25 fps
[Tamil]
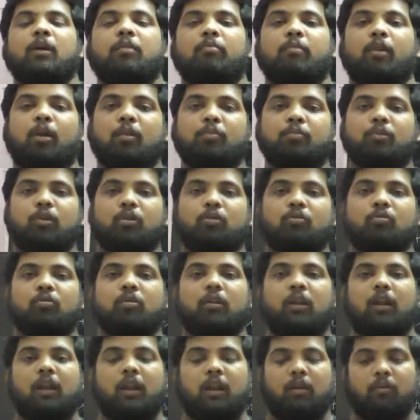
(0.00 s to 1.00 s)
மேலும் தெரிந்து
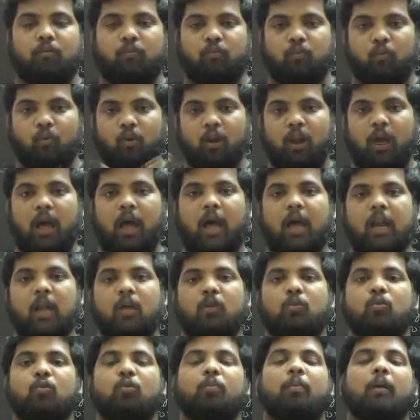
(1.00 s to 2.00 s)
கொள்ள ஃபுல்லாக
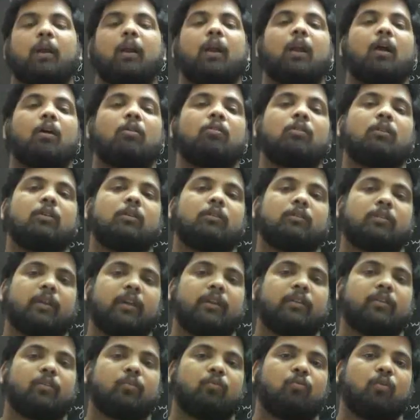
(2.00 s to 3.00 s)
ஆறாவது டு பன்னெண்டாவது
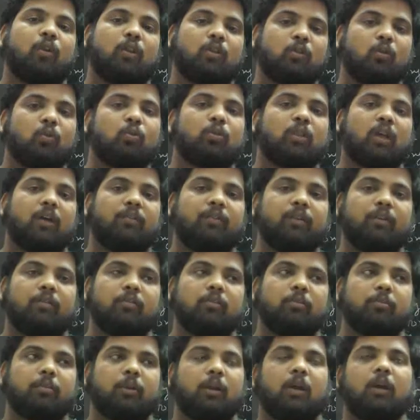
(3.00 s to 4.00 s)
சயின்ஸை ஃபுல்லாக தொகுத்தாவே
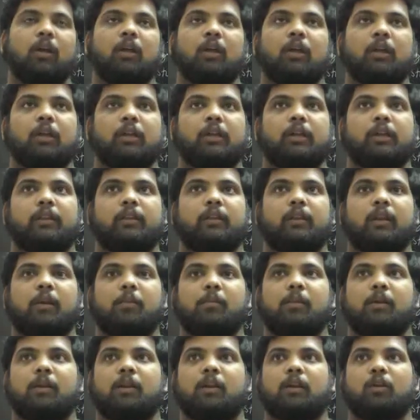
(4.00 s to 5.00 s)
வந்து பார்த்தீங்கன்னா கிட்டத்தட்ட
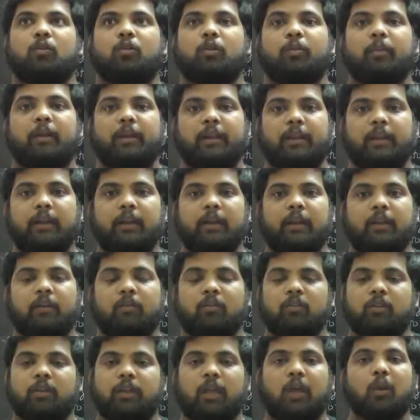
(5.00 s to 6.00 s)
நம்மள்கிட்ட இருக்கக்கூடிய மெட்டீரியல்லே
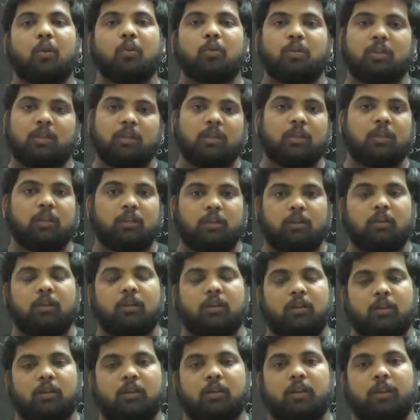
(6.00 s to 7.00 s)
வந்து இரநூத்தி
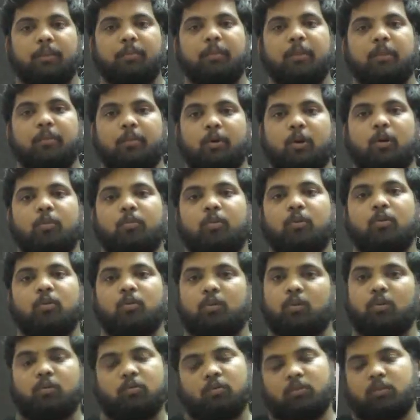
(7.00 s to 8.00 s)
எண்பது பக்கமும்
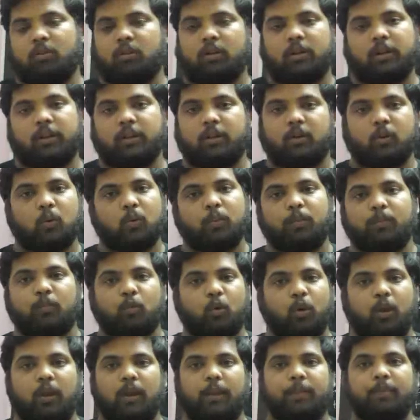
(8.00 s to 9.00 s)
கிட்ட இருக்கும்
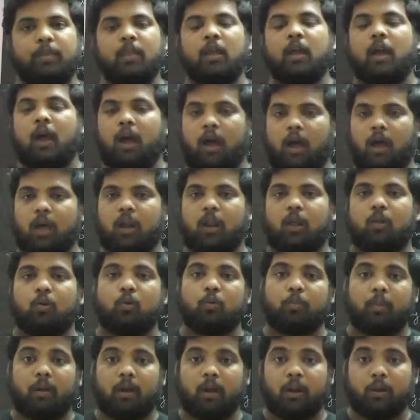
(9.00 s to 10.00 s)
ஓகேங்களா ஆறாவது
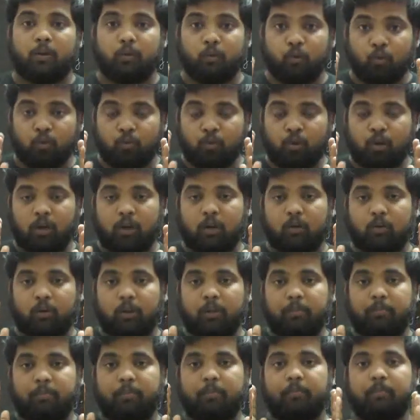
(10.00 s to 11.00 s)
டு பன்னெண்டாவது நியூ புக்கில் கூட
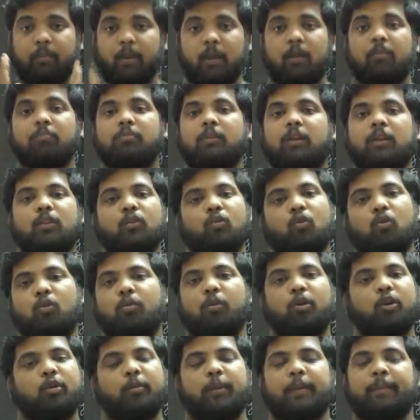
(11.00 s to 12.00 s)
மேலும் தெரிந்து கொள்ள
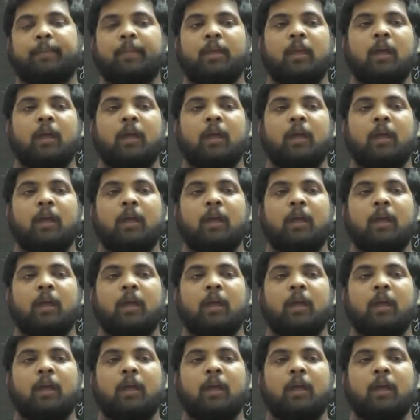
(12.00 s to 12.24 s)
மட்டுமே